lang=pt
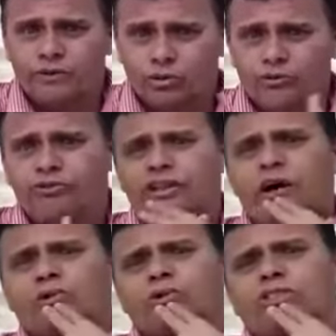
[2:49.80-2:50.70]
no
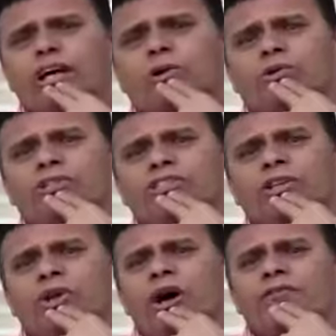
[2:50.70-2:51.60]
final do século XIX,
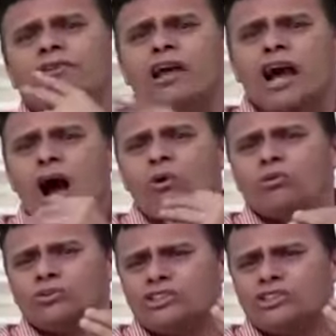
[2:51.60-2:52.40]
alguns